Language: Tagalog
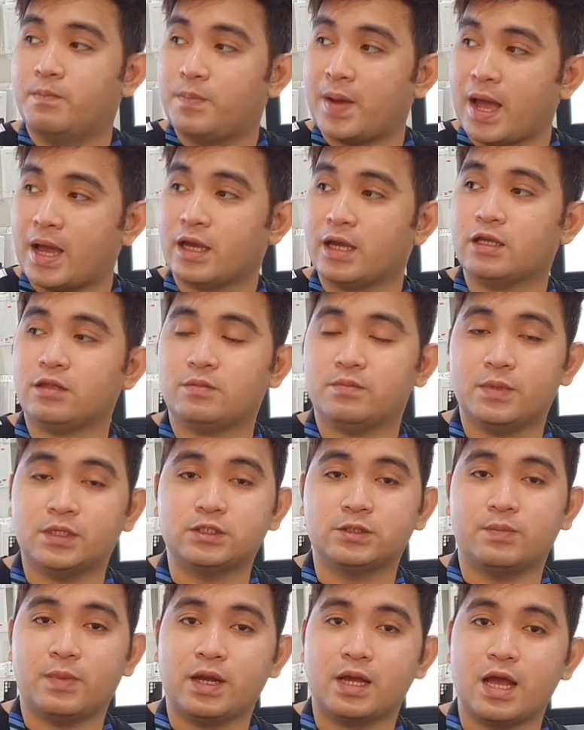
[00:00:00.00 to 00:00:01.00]
bakit
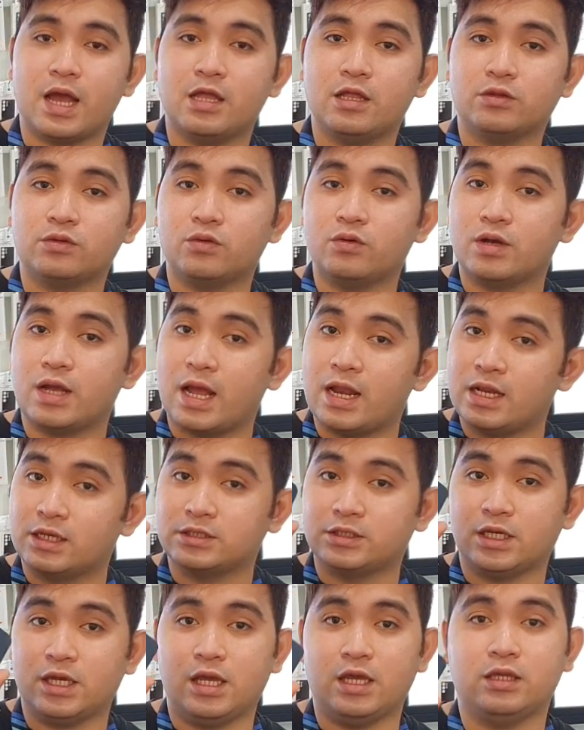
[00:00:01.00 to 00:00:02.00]
mas magaan tong
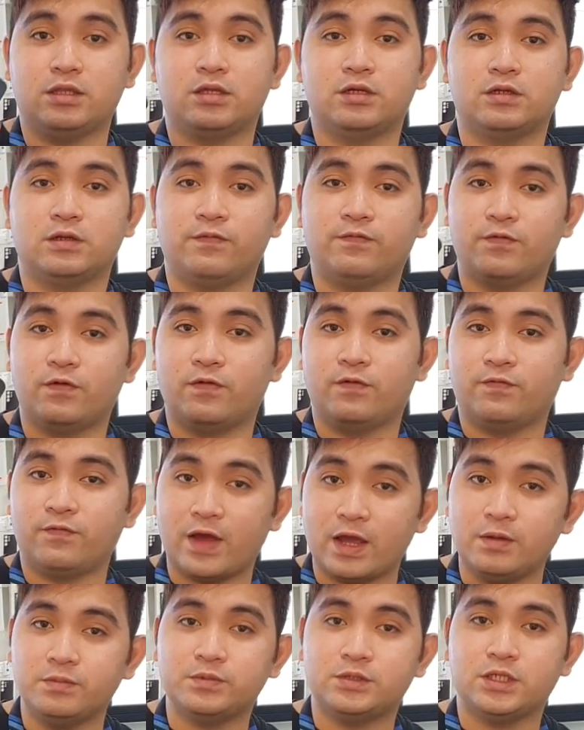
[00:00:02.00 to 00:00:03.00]
Galaxy A34
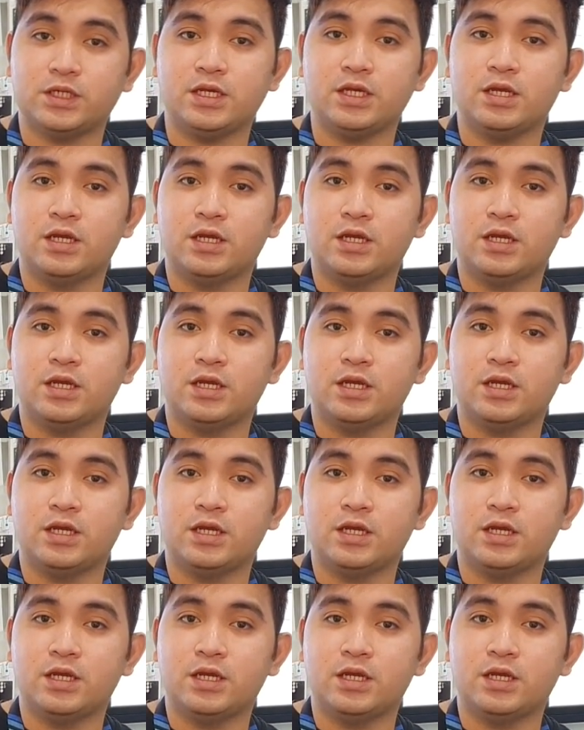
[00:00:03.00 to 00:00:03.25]
5G